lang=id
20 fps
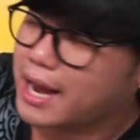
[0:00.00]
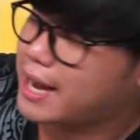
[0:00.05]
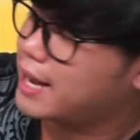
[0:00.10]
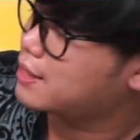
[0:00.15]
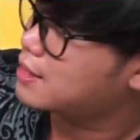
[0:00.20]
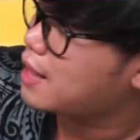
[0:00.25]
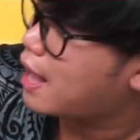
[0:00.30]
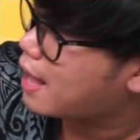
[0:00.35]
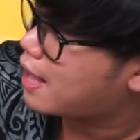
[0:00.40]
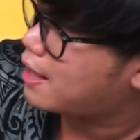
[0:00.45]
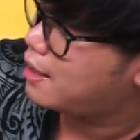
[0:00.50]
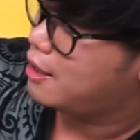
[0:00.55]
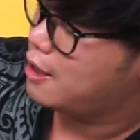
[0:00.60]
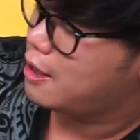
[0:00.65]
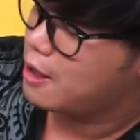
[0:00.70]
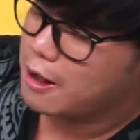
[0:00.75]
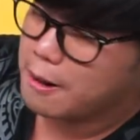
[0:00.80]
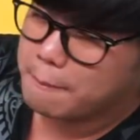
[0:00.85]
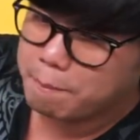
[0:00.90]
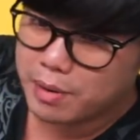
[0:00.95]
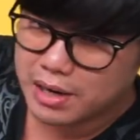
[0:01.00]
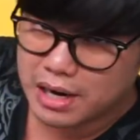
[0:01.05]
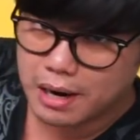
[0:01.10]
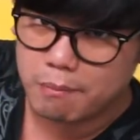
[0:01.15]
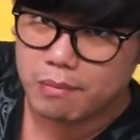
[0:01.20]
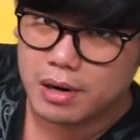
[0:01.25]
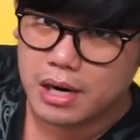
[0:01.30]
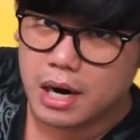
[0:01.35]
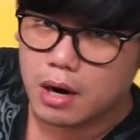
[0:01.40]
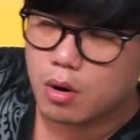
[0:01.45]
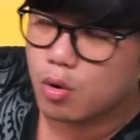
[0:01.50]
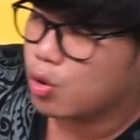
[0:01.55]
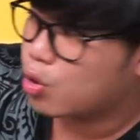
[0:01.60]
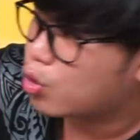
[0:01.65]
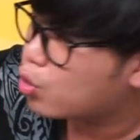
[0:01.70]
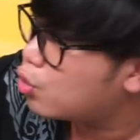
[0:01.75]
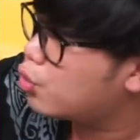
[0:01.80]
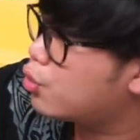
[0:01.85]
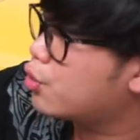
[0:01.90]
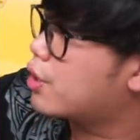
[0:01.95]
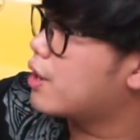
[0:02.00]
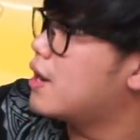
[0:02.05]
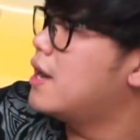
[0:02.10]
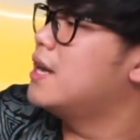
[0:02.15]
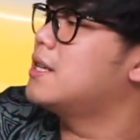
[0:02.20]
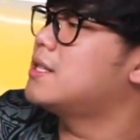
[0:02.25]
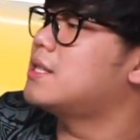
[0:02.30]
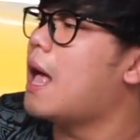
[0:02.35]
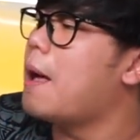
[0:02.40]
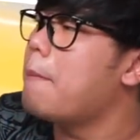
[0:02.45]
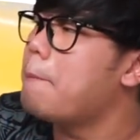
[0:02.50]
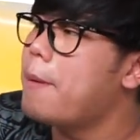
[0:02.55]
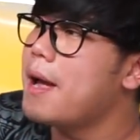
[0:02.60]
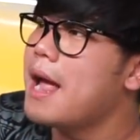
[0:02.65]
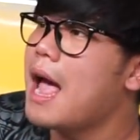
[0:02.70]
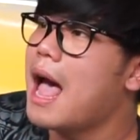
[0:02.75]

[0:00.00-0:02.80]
kita benar-benar ukur sampai